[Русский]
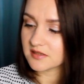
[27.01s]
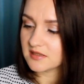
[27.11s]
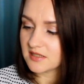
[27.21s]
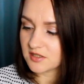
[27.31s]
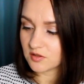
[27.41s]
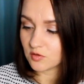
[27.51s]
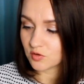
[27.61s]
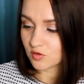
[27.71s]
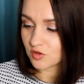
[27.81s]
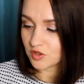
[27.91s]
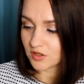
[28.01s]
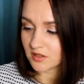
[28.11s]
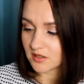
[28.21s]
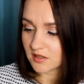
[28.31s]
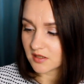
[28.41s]
Здесь идет
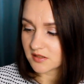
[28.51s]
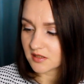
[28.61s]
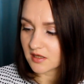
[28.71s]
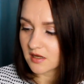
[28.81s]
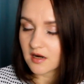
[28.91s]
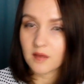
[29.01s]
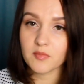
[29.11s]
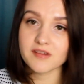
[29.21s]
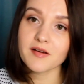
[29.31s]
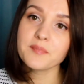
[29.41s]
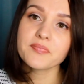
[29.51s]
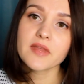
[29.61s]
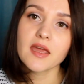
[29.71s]
сочная ананаса карамбола. карамбола.